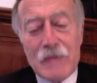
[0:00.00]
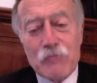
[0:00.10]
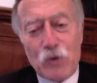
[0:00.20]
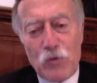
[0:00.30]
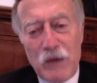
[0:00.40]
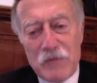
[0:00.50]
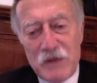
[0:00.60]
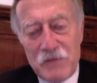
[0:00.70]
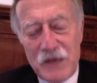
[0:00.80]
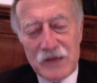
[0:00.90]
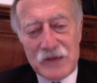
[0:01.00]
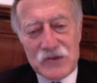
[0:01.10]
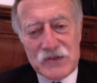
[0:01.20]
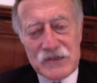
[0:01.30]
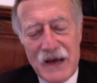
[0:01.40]
Probabilmente ci
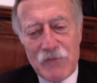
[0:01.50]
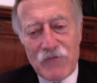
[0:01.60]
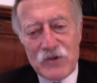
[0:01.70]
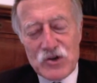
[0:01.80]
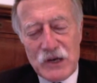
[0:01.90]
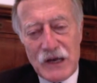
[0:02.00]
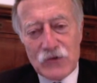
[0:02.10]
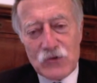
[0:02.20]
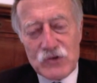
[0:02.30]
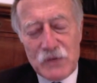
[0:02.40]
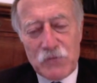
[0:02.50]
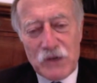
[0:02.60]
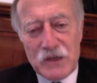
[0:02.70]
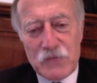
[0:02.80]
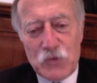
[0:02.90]
stiamo avvicinando sempre
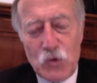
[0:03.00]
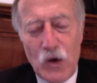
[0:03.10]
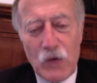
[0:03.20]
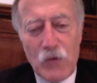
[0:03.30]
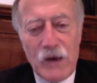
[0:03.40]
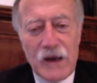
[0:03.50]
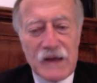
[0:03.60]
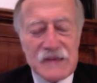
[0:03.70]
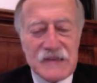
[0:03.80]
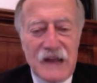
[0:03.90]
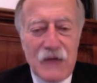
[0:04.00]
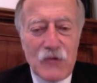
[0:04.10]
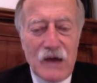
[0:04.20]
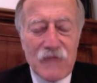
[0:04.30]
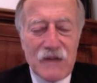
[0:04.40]
di più a quella che sarà
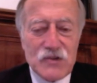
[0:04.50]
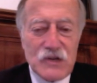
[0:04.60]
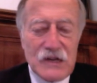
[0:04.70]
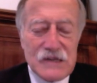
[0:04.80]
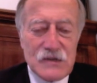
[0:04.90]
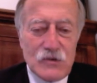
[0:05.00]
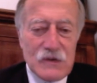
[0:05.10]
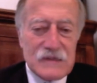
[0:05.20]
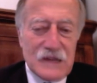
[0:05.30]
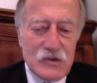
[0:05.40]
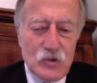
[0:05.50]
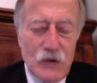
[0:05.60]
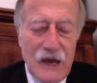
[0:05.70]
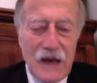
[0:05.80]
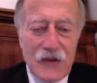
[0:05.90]
una vaccinazione
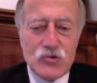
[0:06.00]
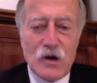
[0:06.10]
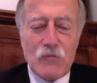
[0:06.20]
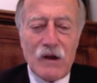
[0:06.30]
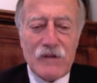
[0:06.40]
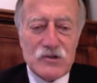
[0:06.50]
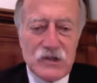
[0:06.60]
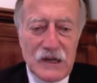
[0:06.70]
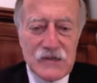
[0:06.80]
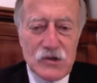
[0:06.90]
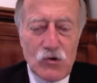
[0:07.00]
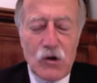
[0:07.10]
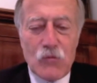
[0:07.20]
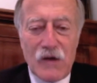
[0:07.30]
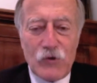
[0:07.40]
stagionale, cioè una vaccinazione
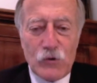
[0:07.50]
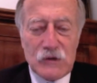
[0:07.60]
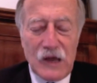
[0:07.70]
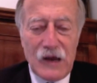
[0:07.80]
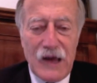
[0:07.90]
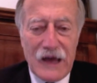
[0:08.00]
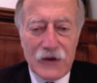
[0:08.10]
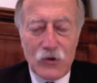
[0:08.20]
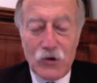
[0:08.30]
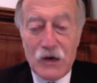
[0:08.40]
una volta all'anno